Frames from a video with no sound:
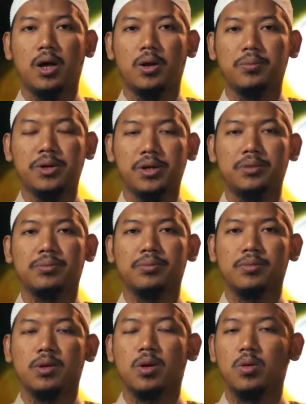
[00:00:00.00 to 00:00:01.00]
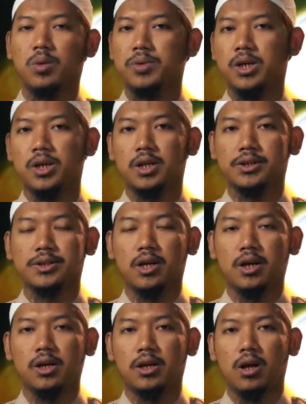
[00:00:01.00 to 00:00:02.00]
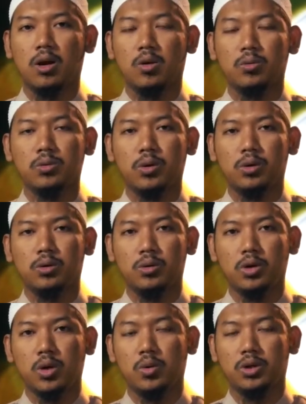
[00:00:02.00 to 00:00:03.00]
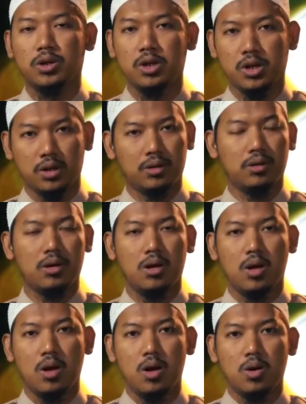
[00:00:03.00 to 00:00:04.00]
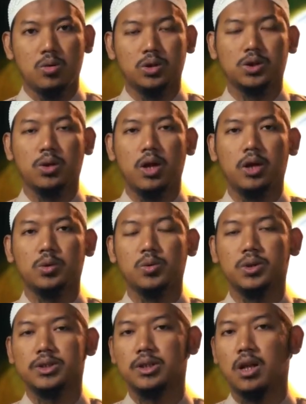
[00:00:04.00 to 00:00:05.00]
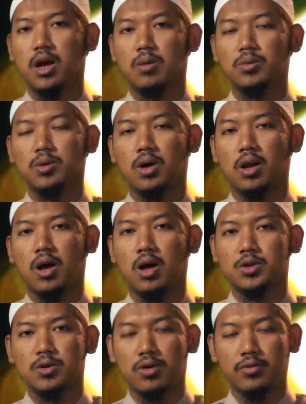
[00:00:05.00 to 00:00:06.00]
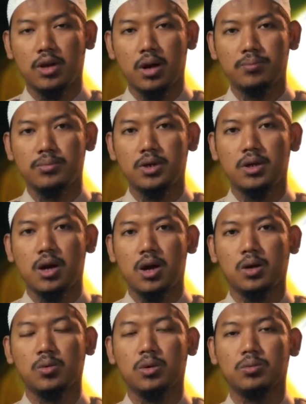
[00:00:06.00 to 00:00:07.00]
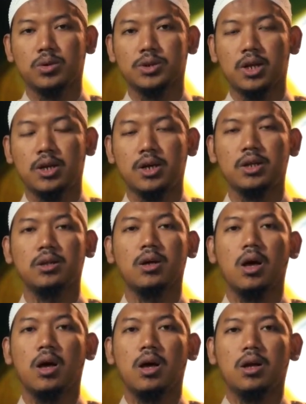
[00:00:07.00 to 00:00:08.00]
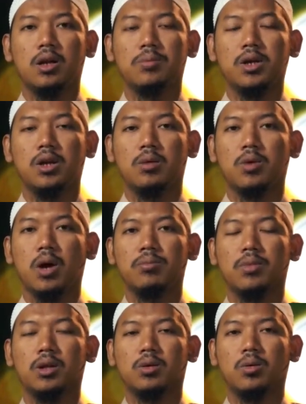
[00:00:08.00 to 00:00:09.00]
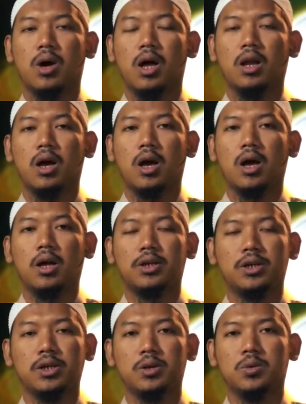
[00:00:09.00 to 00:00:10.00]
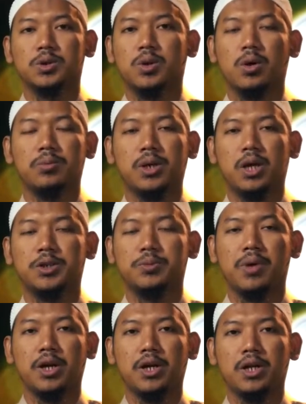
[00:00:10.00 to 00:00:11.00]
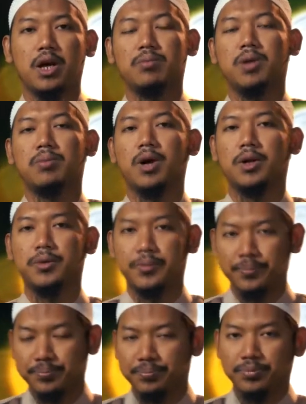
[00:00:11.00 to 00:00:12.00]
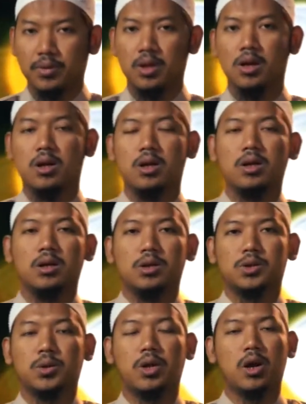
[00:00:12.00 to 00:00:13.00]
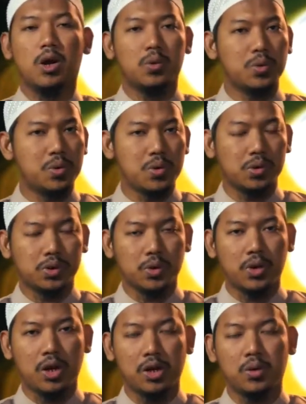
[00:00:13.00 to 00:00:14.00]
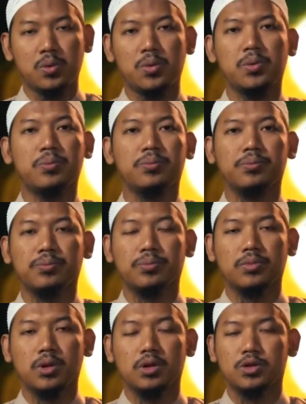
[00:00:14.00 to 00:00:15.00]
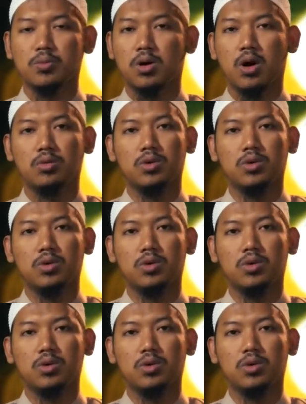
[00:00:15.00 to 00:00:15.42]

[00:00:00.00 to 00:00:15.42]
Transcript: alamin wa bihi nasta'in ala umurid dunya waddin. Wassalatu wassalamu ala asyrafil anbiya'i wal mursalin nabiyina Muhammad wa ala alihi wa sahbihi ajmain amma ba'du. Saudaraku, saudariku, semoga